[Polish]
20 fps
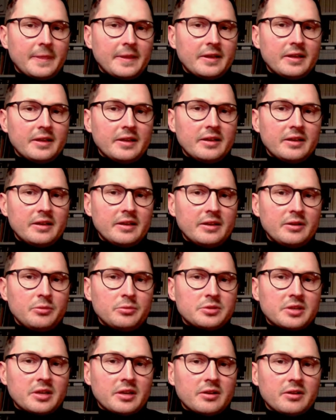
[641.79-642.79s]
e,
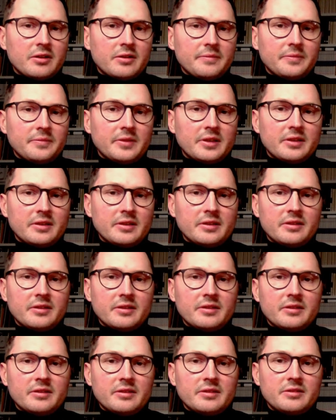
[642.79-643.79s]
łódzkiego
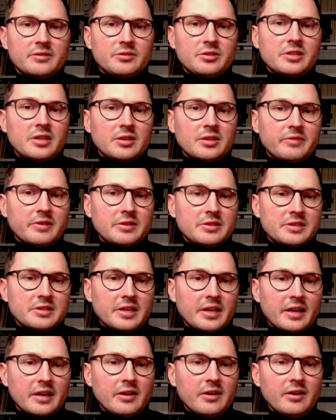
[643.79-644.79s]
e, życia
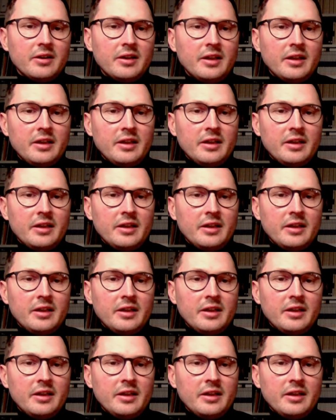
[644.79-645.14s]
towarzyskiego.